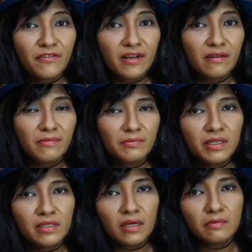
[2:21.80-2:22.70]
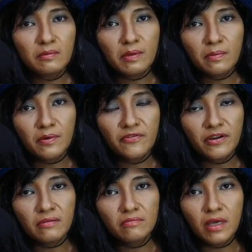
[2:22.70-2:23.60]
main film membintangi
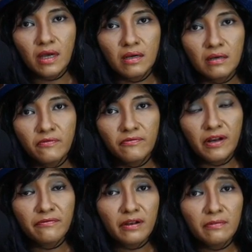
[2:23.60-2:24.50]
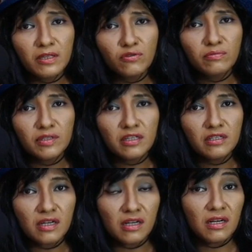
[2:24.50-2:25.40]
beberapa film yang film-filmnya itu
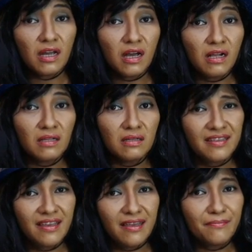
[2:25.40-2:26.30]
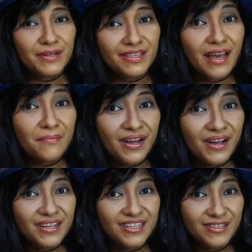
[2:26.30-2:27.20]
menjadi terkenal. Ya, yang
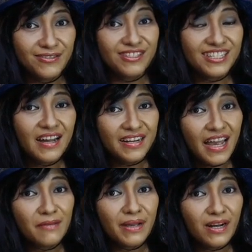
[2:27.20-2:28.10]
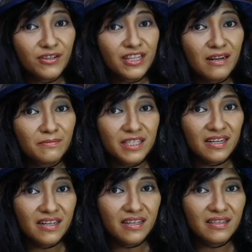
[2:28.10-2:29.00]
pertama itu A Nightmare on
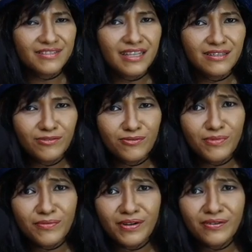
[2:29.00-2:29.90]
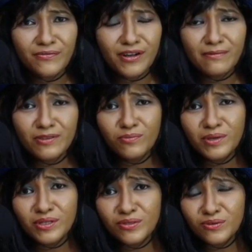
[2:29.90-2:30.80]
Elm Street. Saat itu memang film
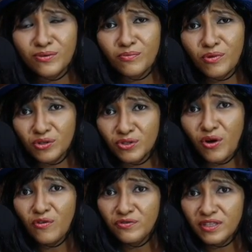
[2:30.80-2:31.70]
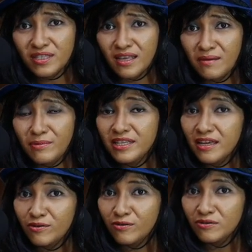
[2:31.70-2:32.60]
itu masuk box office
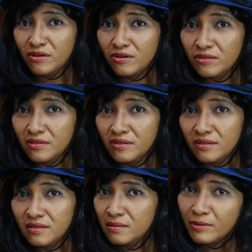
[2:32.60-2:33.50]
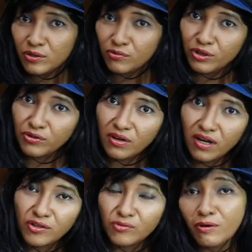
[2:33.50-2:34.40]
ya, banyak yang nonton. Termasuk gue
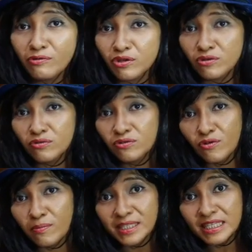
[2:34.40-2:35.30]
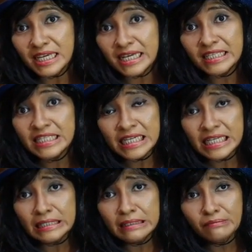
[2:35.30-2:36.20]
juga. Cuma waktu itu gue masih
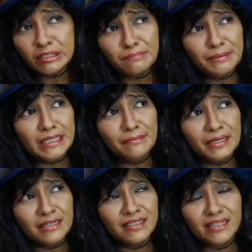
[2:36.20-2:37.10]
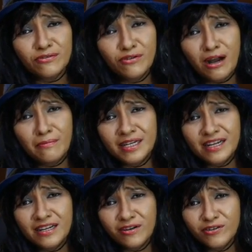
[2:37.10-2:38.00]
kecil, masih pi banget jadi gue
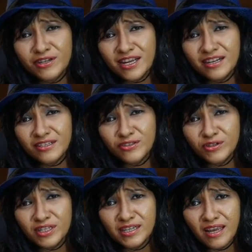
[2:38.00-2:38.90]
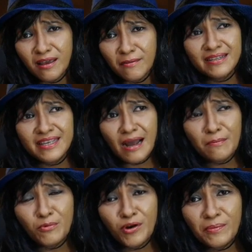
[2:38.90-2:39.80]
nggak mengenali kalau dia adalah Johnny Depp
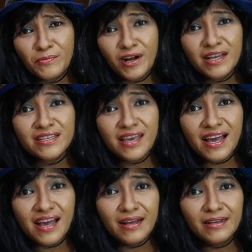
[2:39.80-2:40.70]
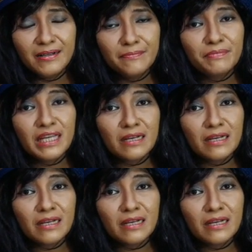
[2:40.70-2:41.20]
yang muka-mukanya